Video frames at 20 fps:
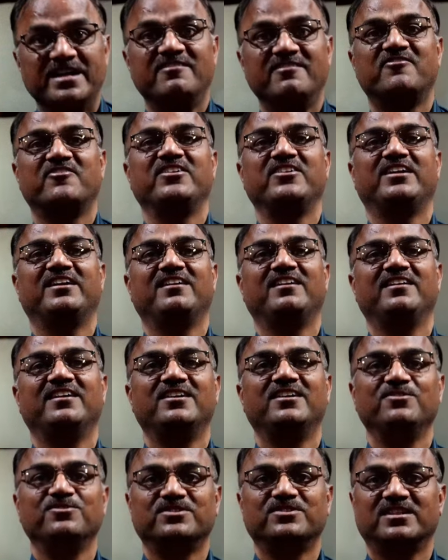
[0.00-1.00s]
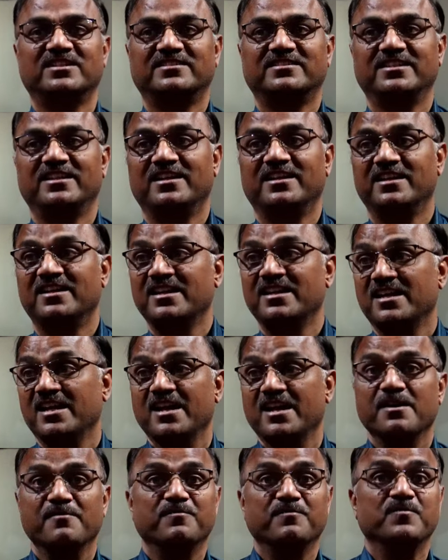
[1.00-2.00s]
एंट्री के लिए यूज़ करते हैं
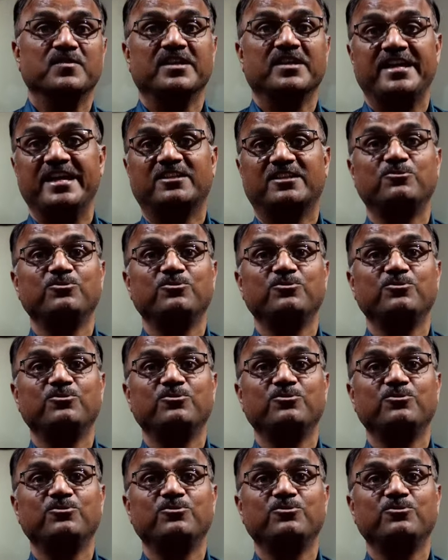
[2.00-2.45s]
एक